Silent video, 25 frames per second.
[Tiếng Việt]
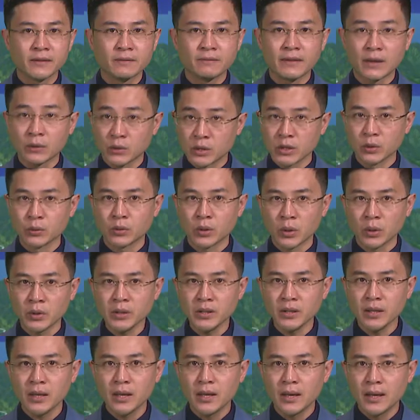vào chiều tối.
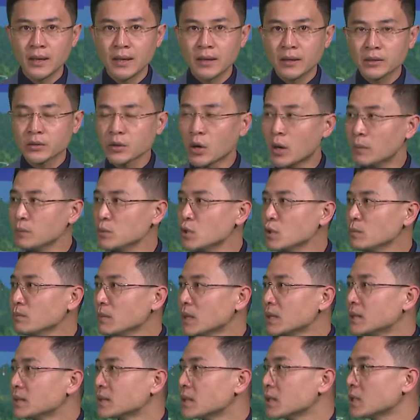Độ ẩm trung
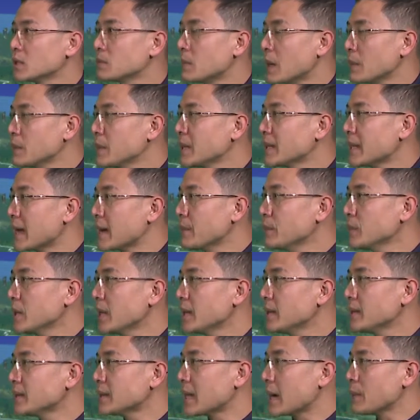bình từ bảy mươi tám
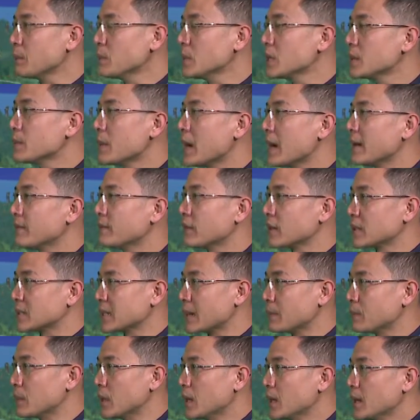đến tám mươi ba phần
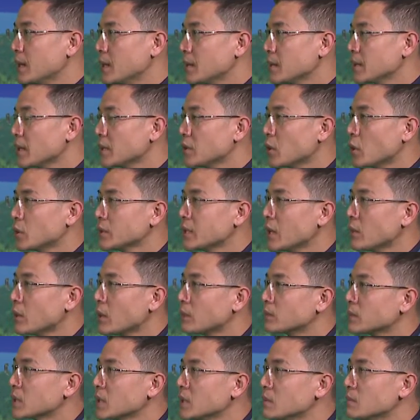trăm, nhiệt độ dao
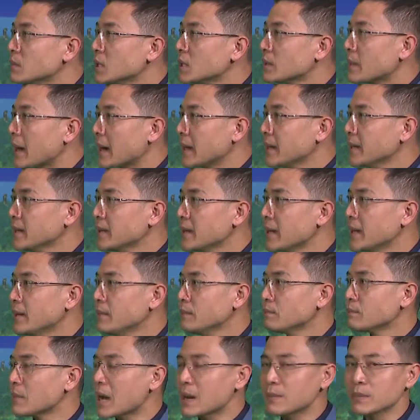động từ mười bảy đến
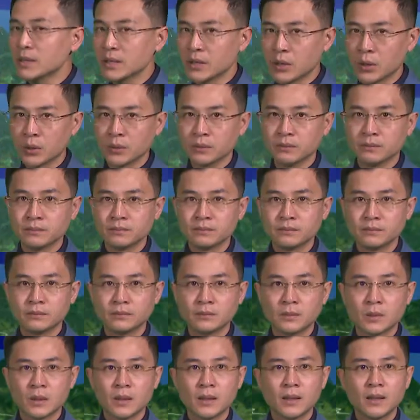ba mươi độ.
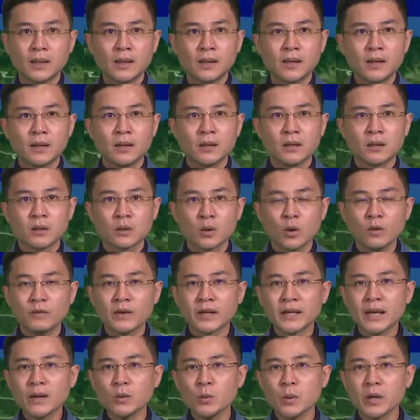Khu
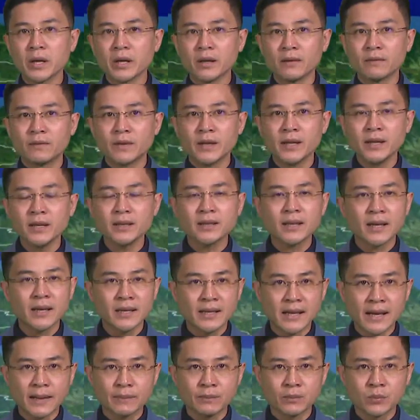vực các huyện phía Tây
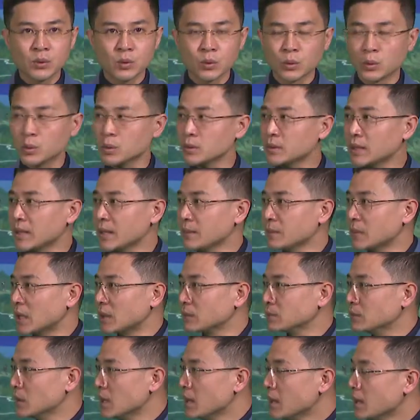Nam của tỉnh Lâm
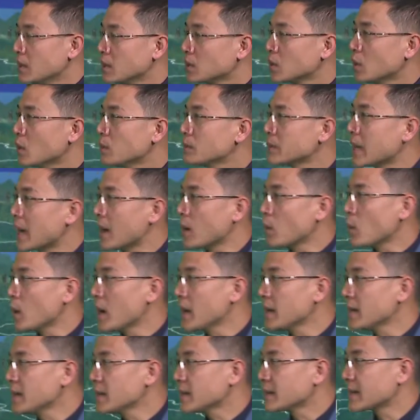Đồng gồm Đạ
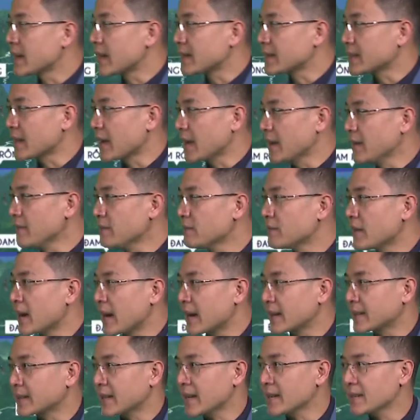Oai, Đạ Tẻ
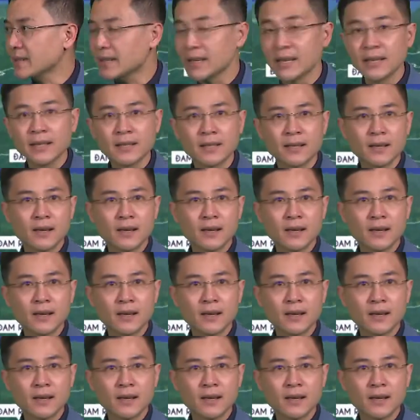và Cát Tiên.